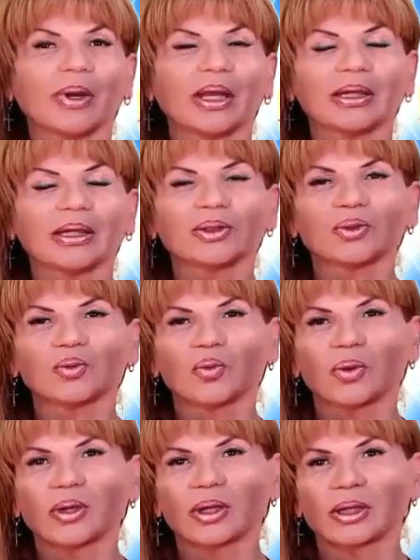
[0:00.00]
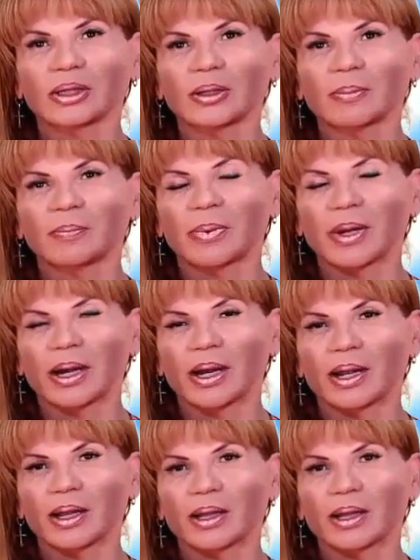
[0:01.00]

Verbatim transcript: de septiembre al 22 de octubre,